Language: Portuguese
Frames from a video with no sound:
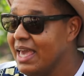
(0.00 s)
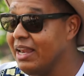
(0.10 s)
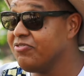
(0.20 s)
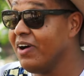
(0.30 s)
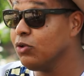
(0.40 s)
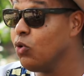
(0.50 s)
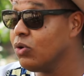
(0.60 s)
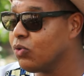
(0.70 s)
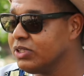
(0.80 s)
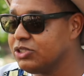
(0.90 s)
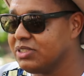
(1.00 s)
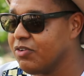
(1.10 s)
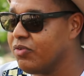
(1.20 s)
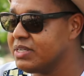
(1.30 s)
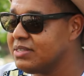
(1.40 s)
ele falou, quando a gente
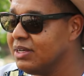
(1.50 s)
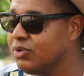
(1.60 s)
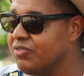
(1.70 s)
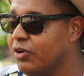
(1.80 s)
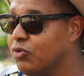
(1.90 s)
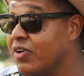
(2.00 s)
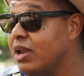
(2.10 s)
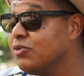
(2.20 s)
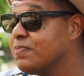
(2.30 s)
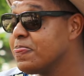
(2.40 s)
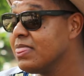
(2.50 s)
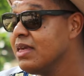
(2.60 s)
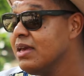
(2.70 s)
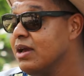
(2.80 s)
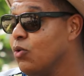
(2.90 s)
estava conversando, ele falou, velho,
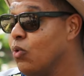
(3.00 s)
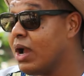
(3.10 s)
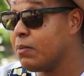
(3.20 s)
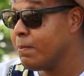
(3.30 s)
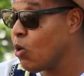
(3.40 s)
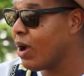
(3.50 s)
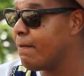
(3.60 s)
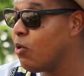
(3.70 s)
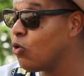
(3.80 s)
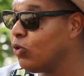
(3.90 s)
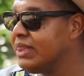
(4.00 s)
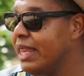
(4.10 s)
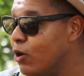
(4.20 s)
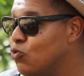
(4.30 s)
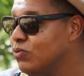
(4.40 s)
o meu caboclo é
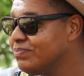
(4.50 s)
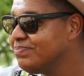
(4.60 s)
negro.